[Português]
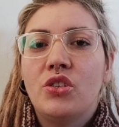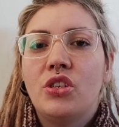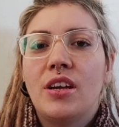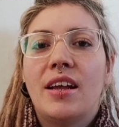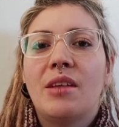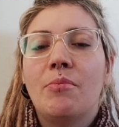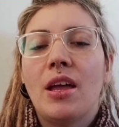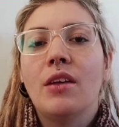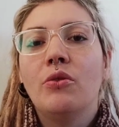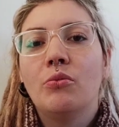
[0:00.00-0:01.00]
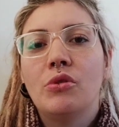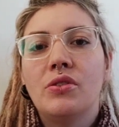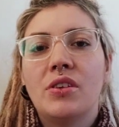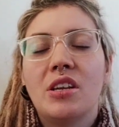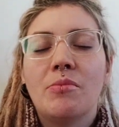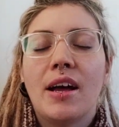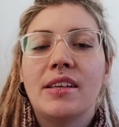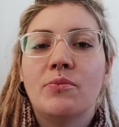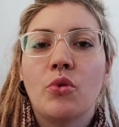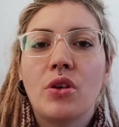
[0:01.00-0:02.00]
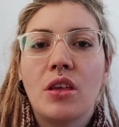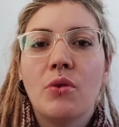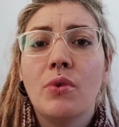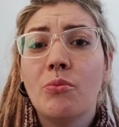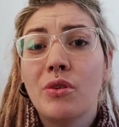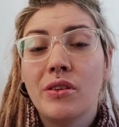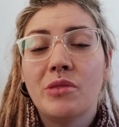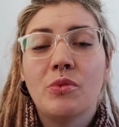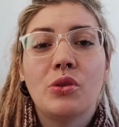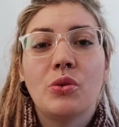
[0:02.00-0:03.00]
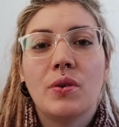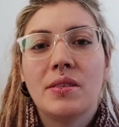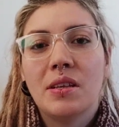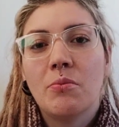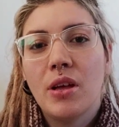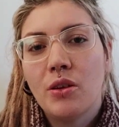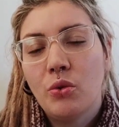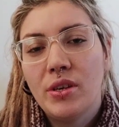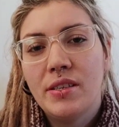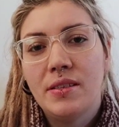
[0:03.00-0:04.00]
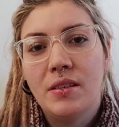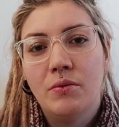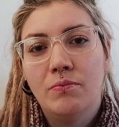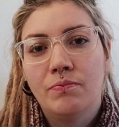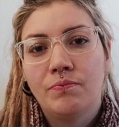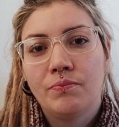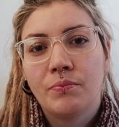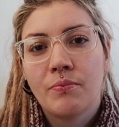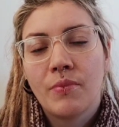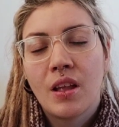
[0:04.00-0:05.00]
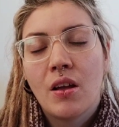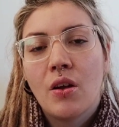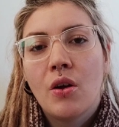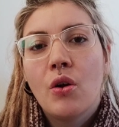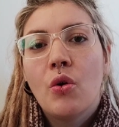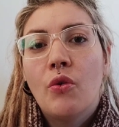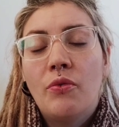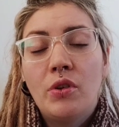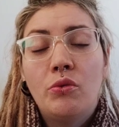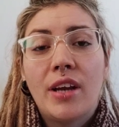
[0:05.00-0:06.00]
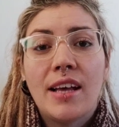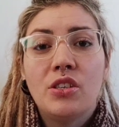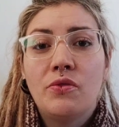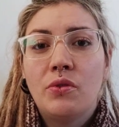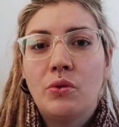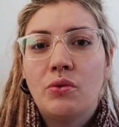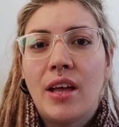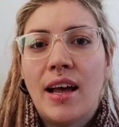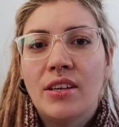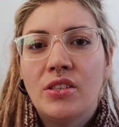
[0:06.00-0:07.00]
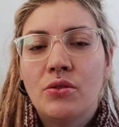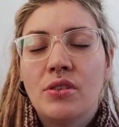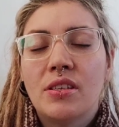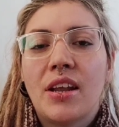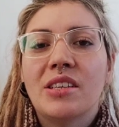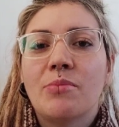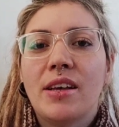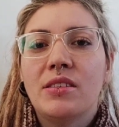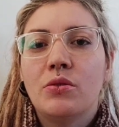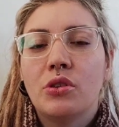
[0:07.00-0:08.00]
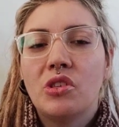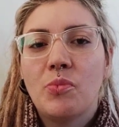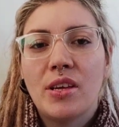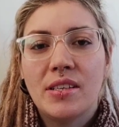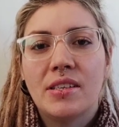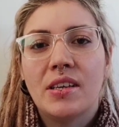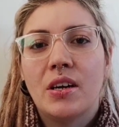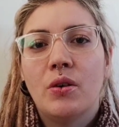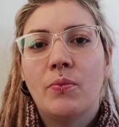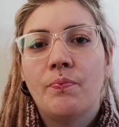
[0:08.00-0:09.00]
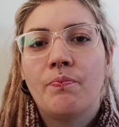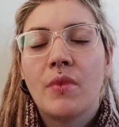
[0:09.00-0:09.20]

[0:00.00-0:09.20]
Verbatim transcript: de alimento, muitos animais morriam e muitas pessoas também adoeciam. O frio traz dificuldades, nos traz mais introspecção.